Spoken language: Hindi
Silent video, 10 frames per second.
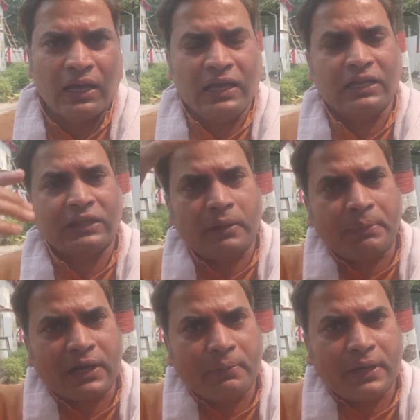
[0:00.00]
ये इतने
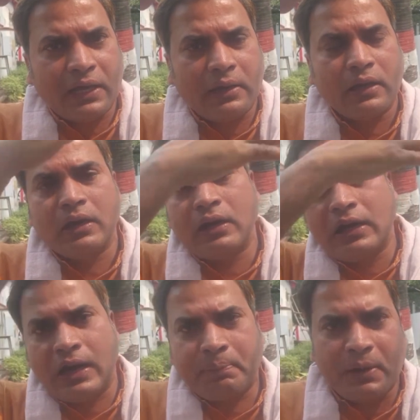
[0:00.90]
बड़े बड़े
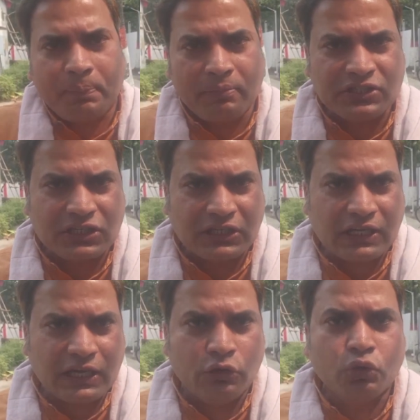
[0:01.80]
अपने पब्लिसिटी
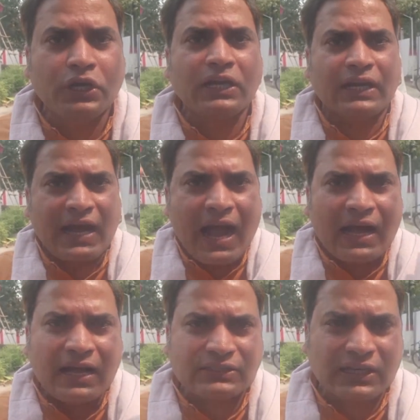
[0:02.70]
के लिए होर्डिंग लगा
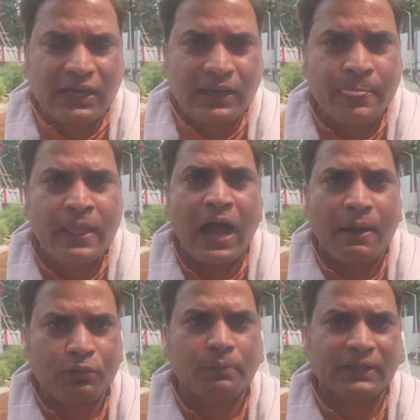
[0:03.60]
कहाँ से रहे
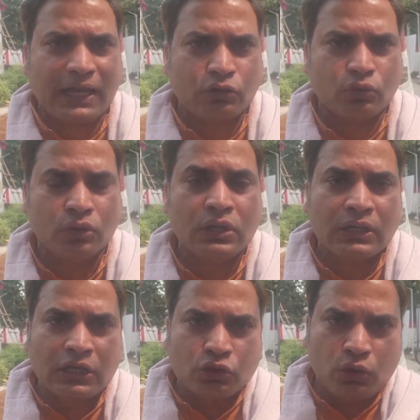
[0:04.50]
आपको बता दूँ
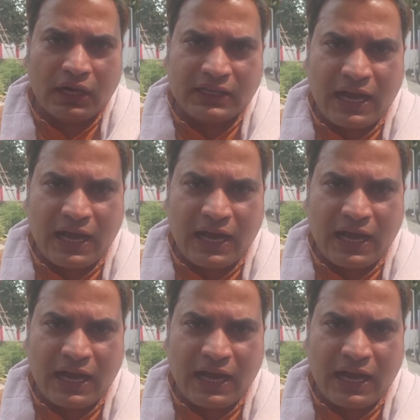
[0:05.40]
कि दो